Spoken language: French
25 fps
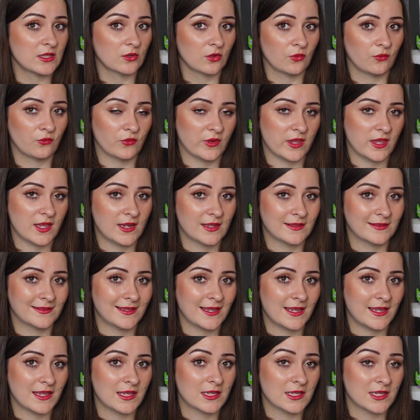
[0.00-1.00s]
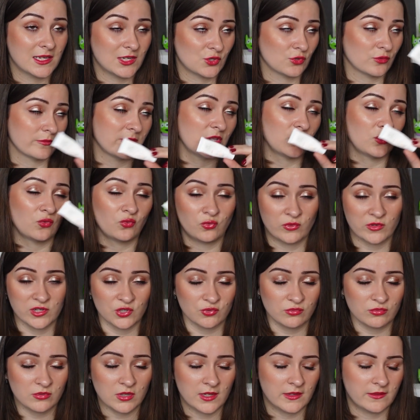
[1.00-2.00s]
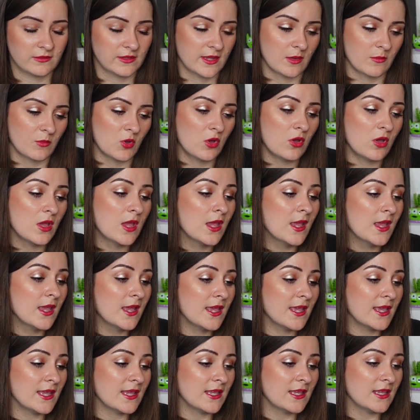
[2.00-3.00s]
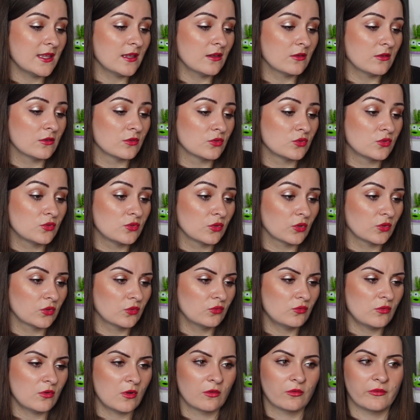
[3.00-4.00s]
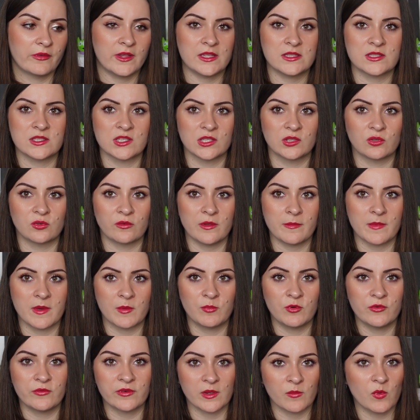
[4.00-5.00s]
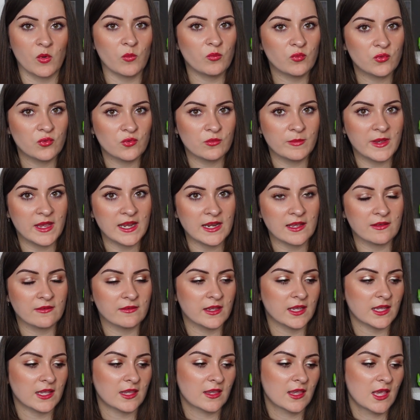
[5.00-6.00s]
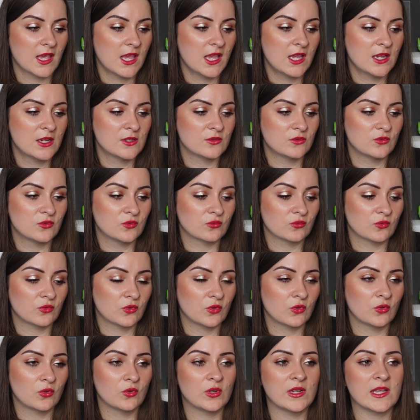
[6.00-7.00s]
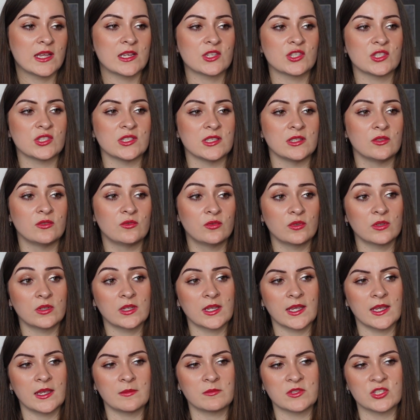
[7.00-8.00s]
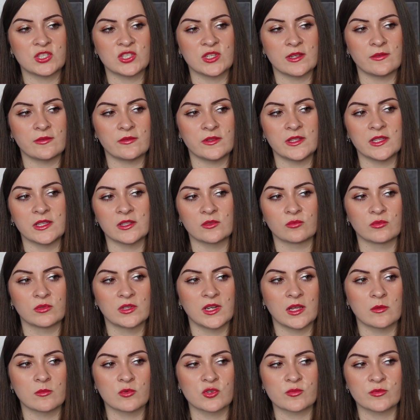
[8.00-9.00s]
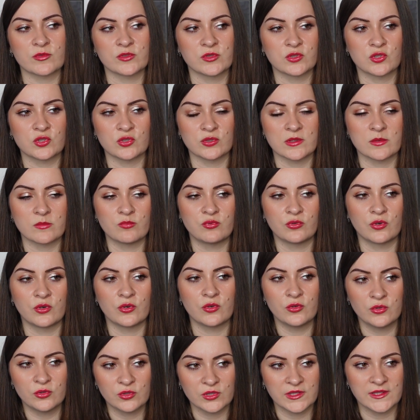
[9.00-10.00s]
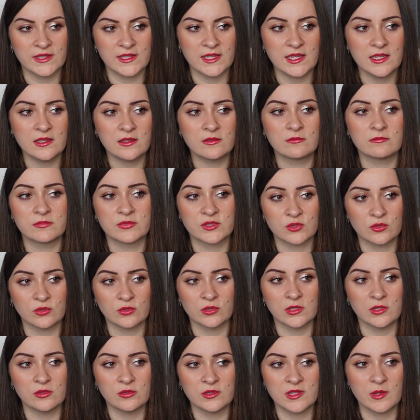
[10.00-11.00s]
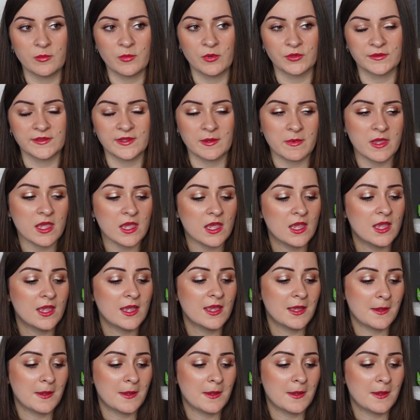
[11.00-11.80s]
Alors vous voyez la taille et j'en mets tous les jours, évidemment. Et surtout, en fait, j'ai trouvé ma peau vraiment plus belle avec. Donc là, j'ai deux crèmes déjà à finir. Donc clairement, je pense que j'en ai pour une année qu'il y en a une qui est pas entamée.